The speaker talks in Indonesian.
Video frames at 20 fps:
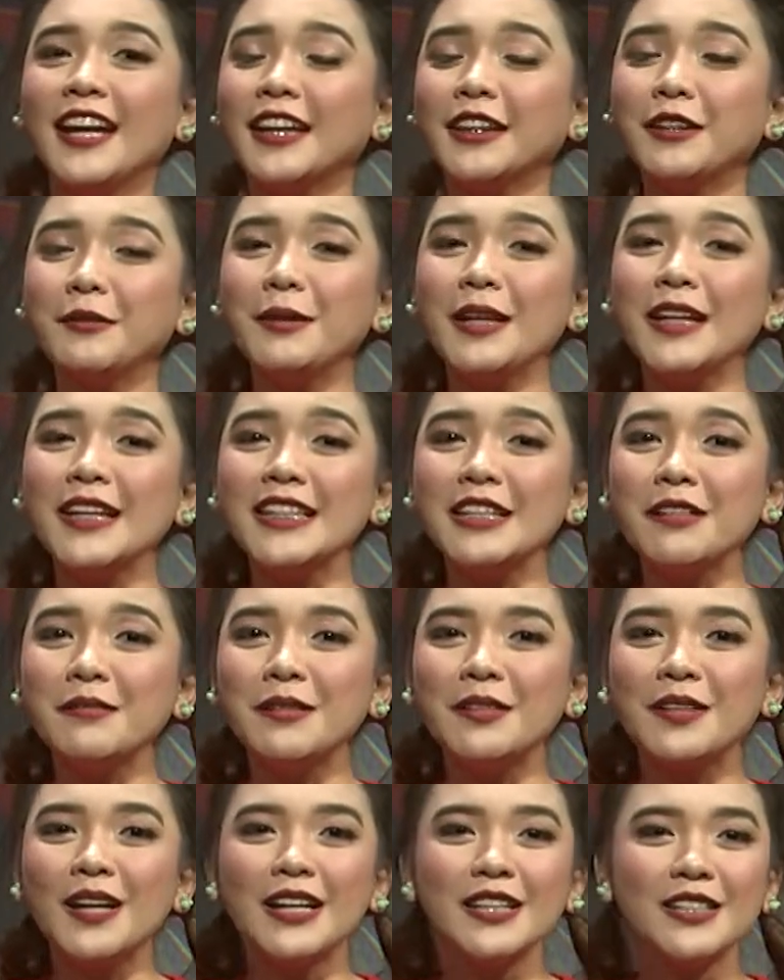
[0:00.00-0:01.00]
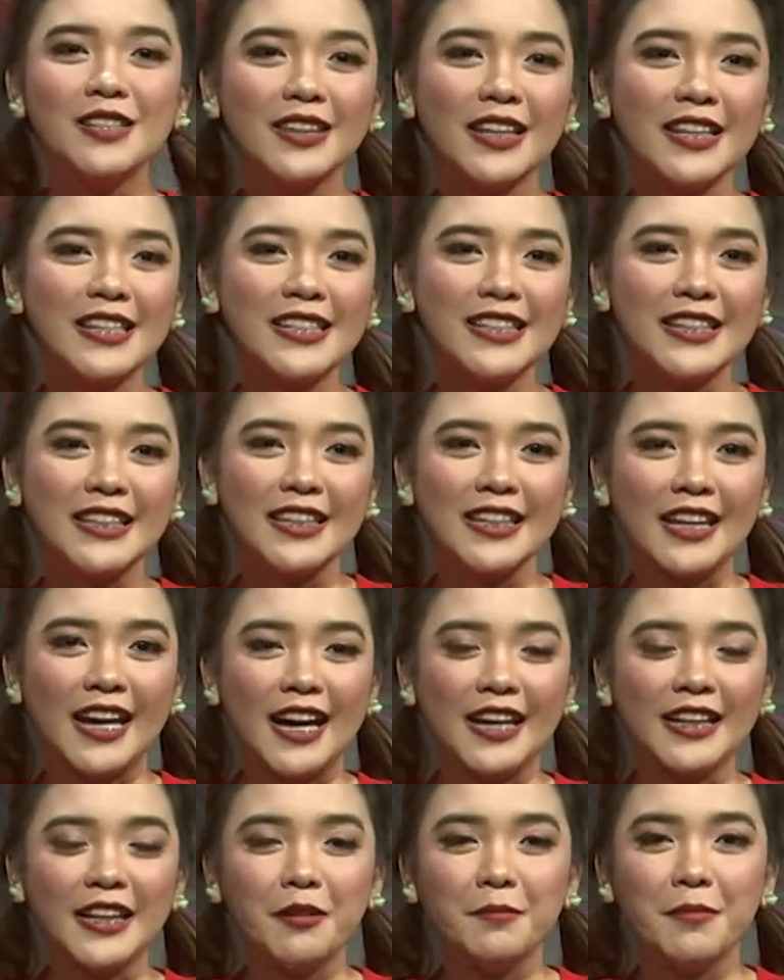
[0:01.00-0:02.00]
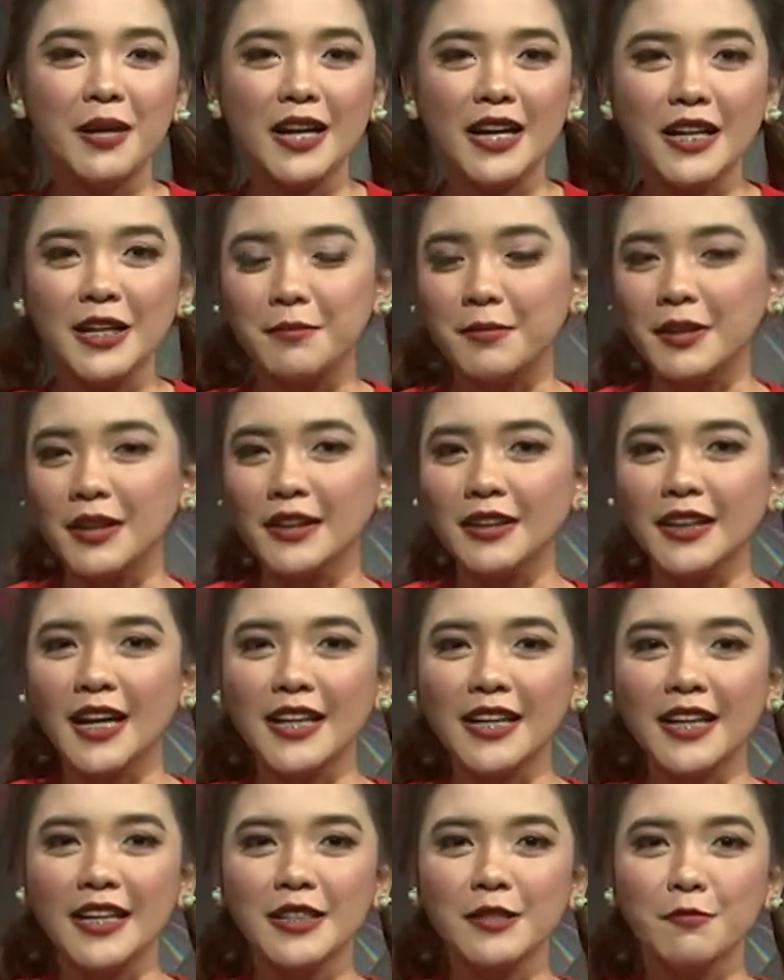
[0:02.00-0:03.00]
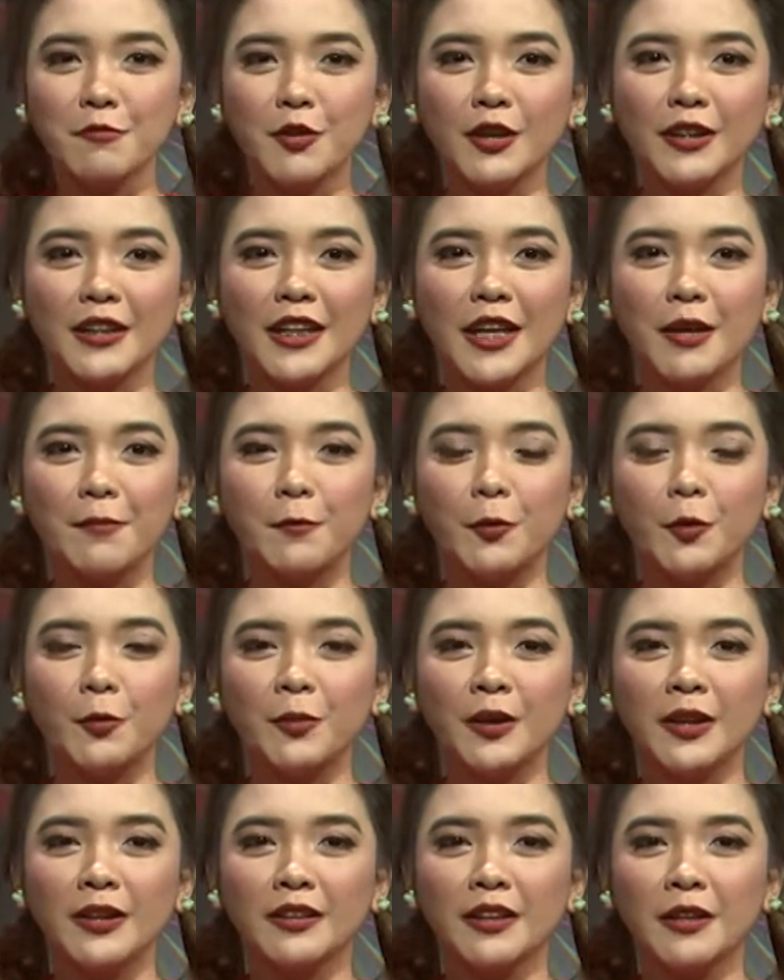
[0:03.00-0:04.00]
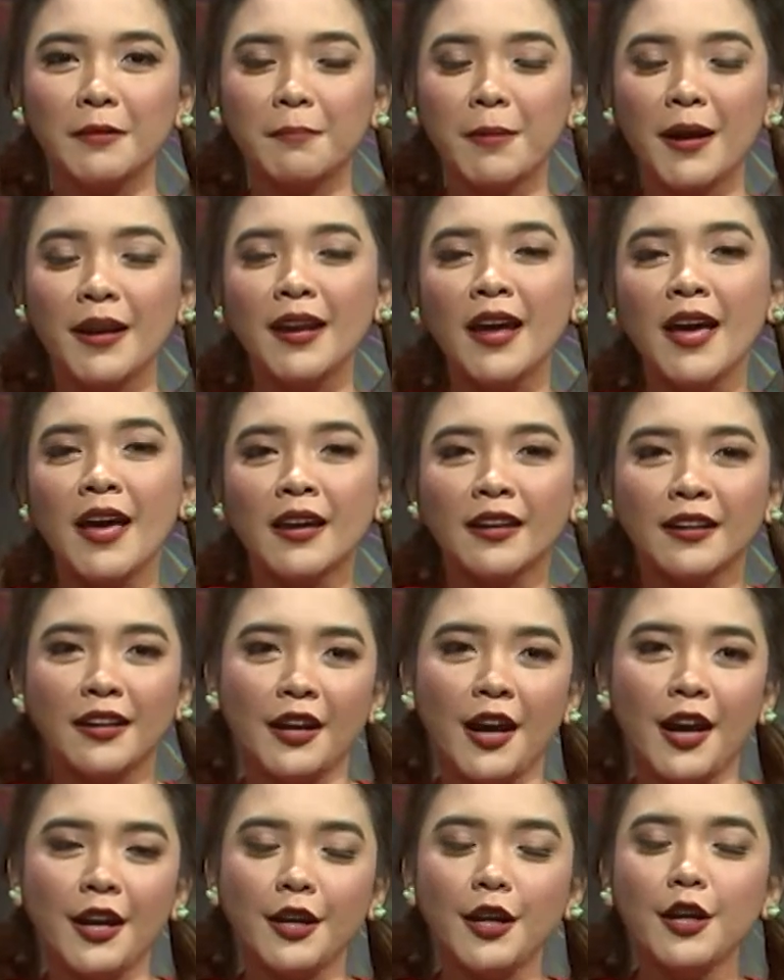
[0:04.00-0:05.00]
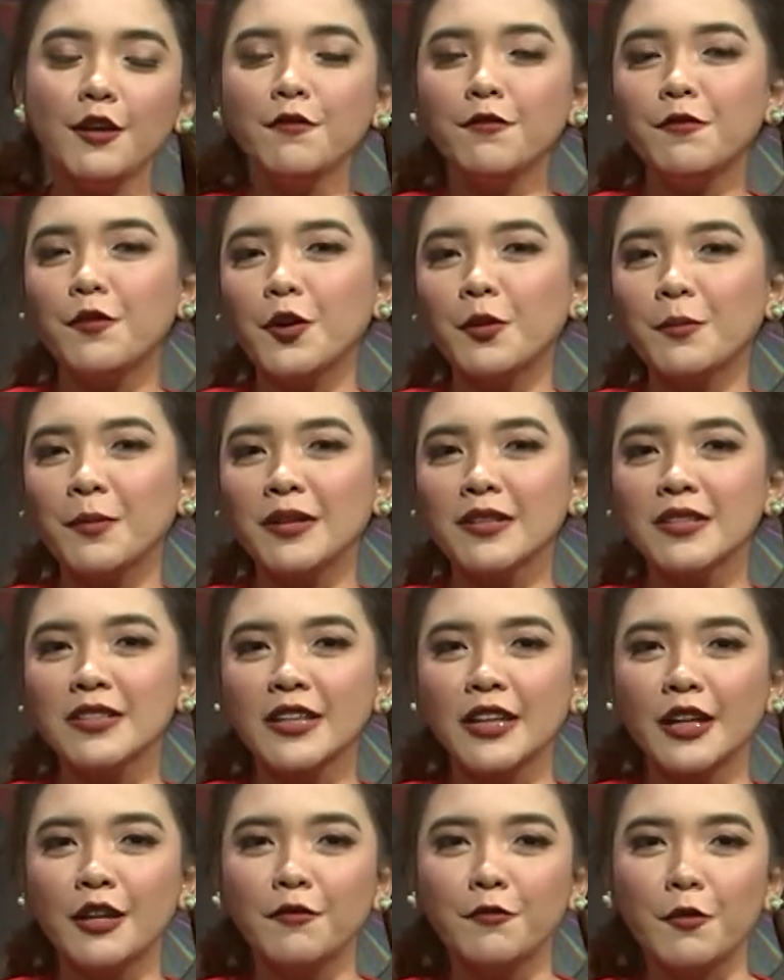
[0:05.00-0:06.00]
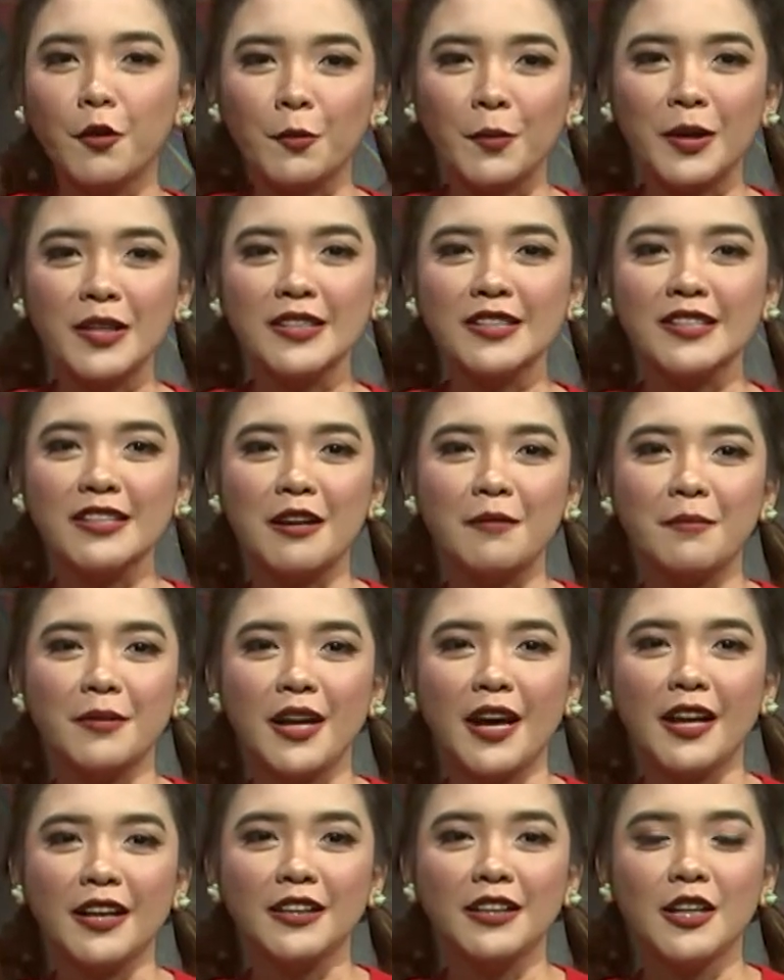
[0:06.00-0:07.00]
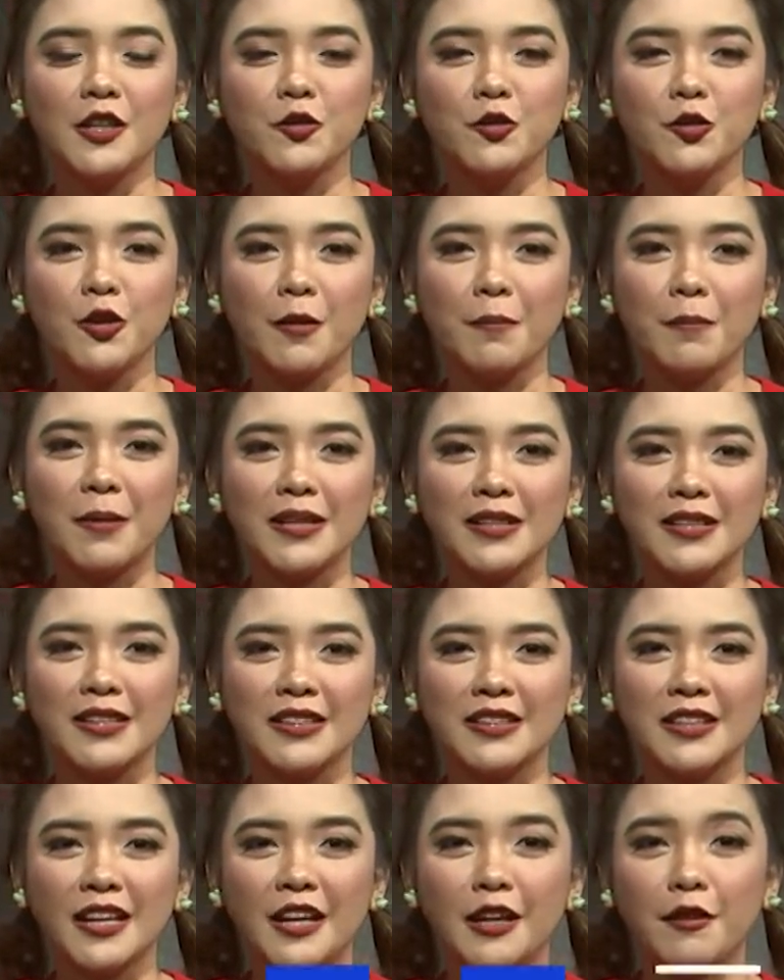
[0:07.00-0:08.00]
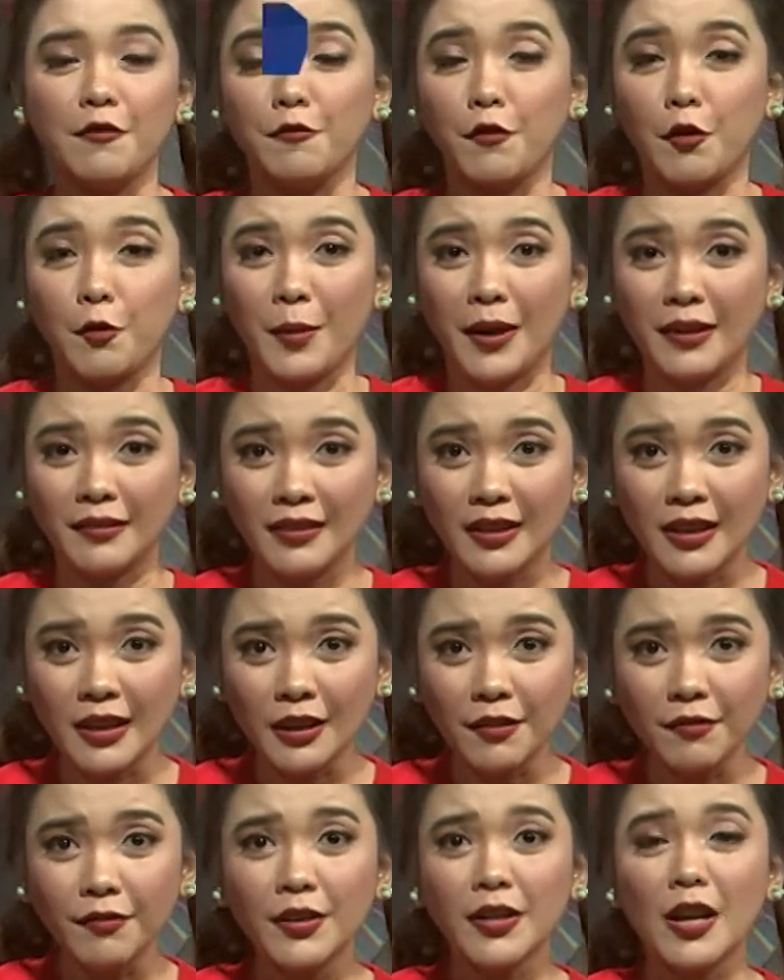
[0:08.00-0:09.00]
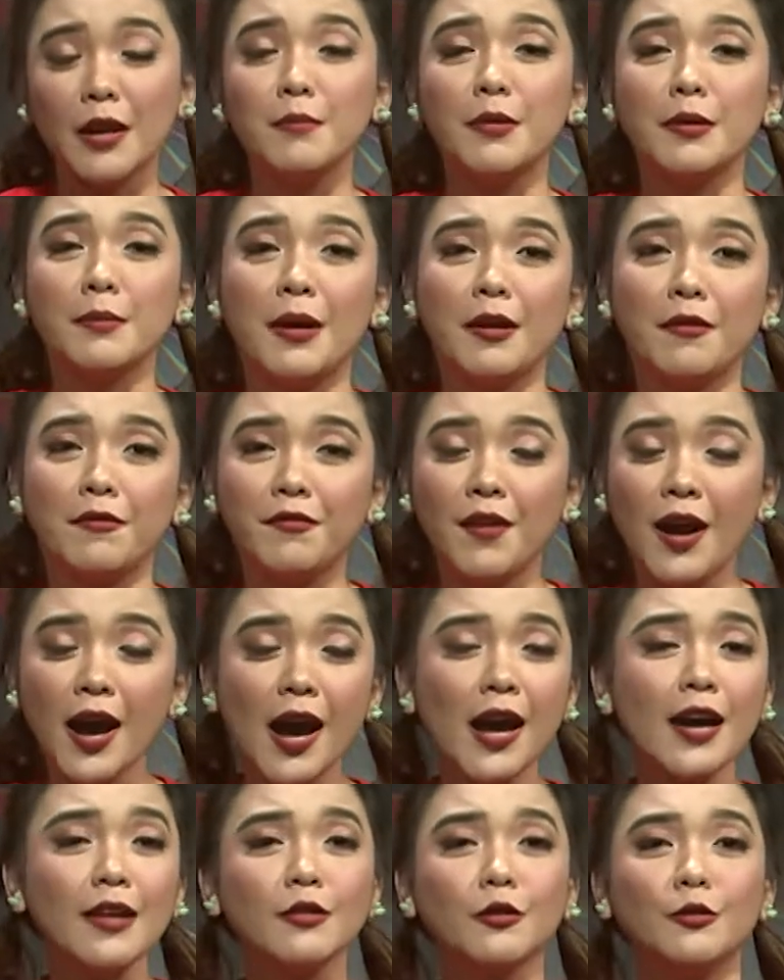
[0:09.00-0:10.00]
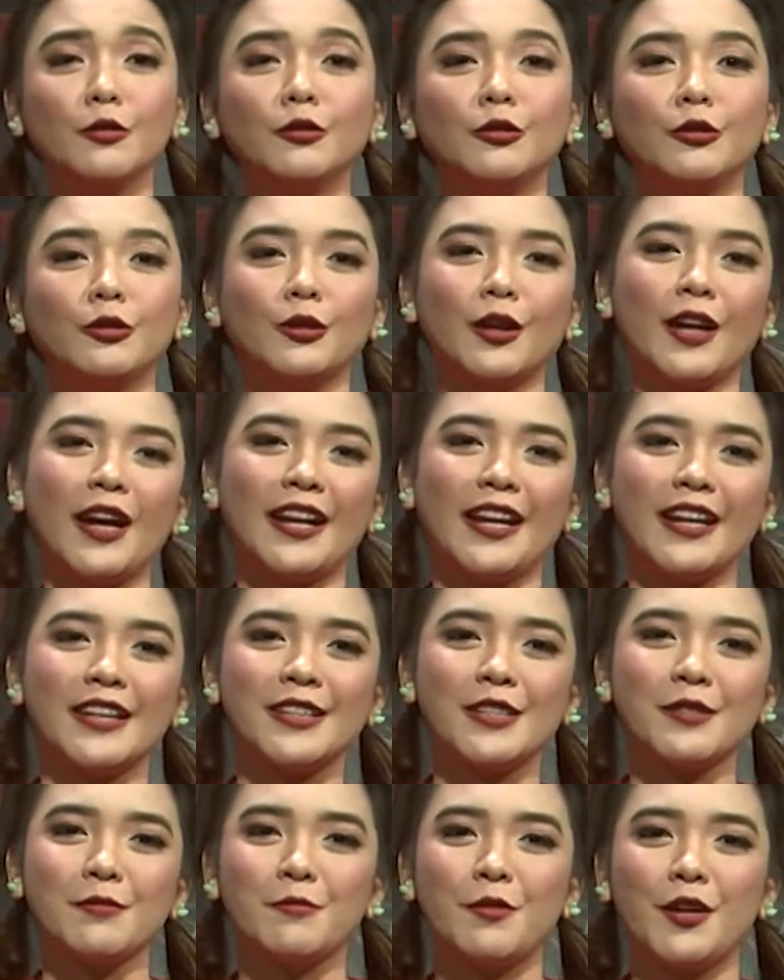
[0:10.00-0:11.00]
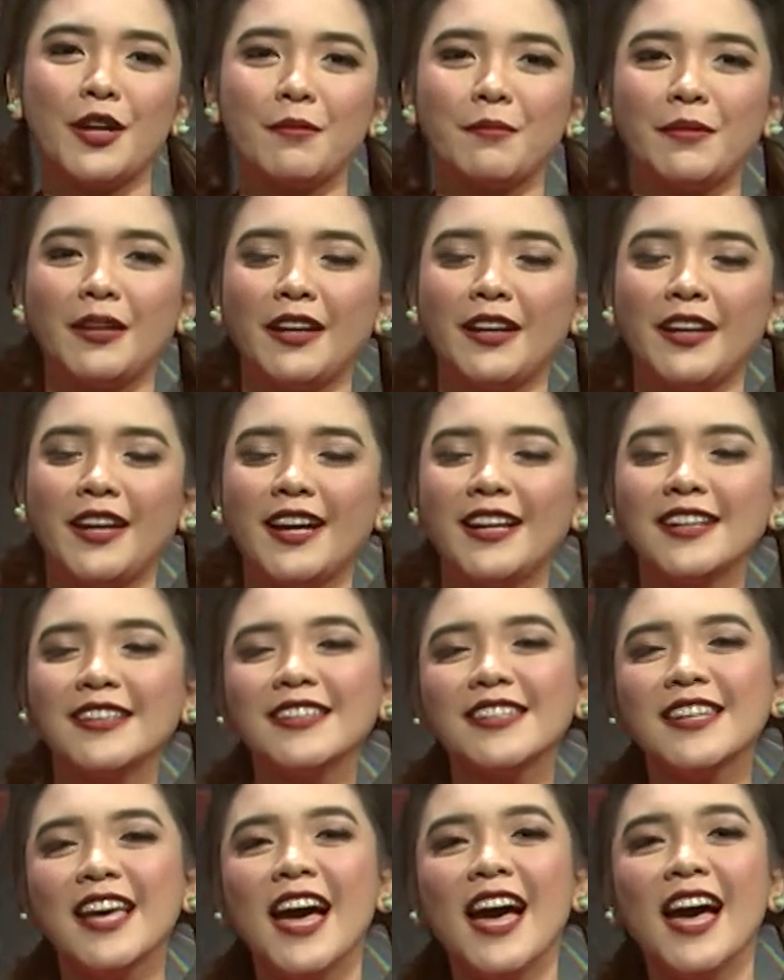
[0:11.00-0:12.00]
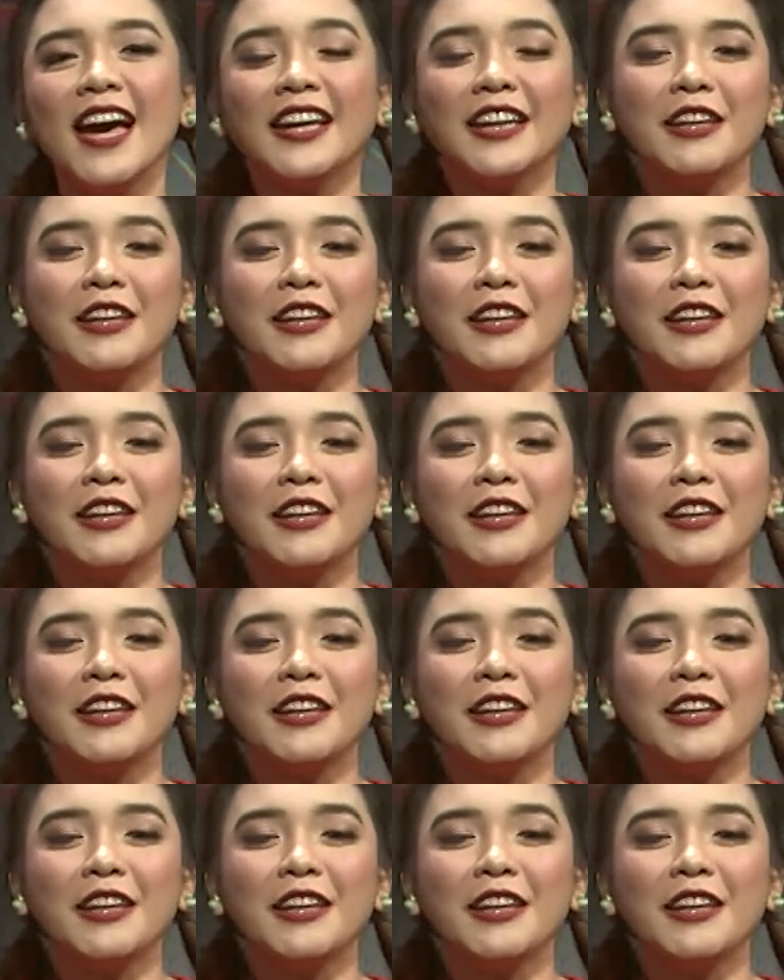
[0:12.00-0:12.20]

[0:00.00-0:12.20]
Ketemu lagi sama Nuka Zita di sini ya yang bakal nemenin kalian semua 30 menit ke depan dengan informasi-informasi yang menarik dan juga pastinya informatif dan bermanfaat untuk kalian semua ya millennials.